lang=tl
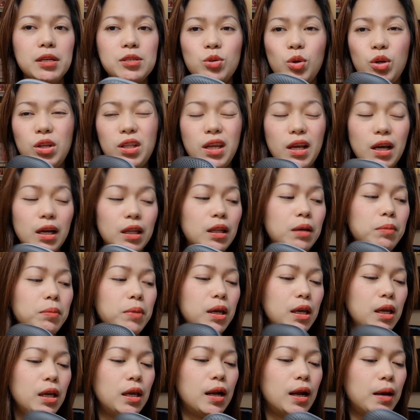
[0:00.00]
So, hindi ka na
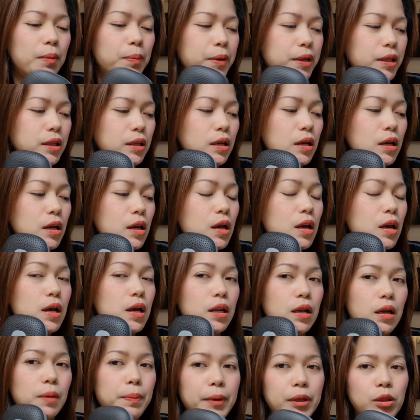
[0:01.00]
mahihirapan
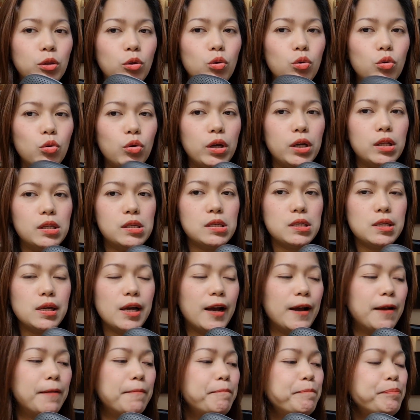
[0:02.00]
na patulugin
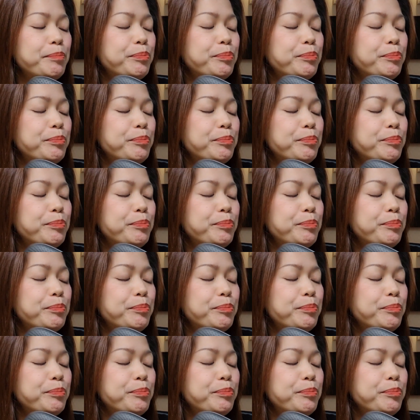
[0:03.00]
siya.